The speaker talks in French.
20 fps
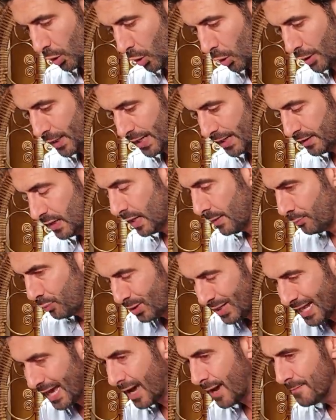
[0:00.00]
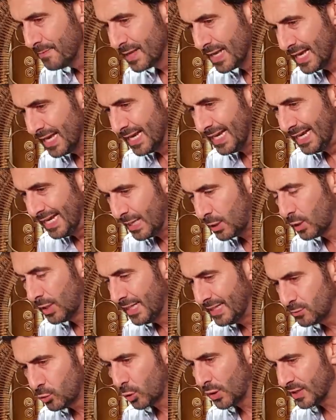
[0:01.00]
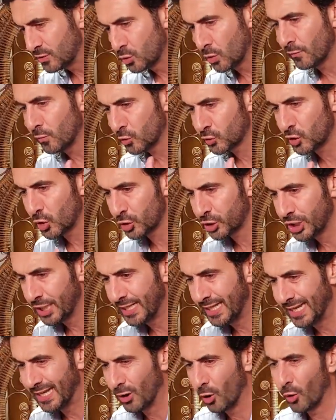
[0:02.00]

Grenade. Et puis là, les, les occasions vont s'enchaîner.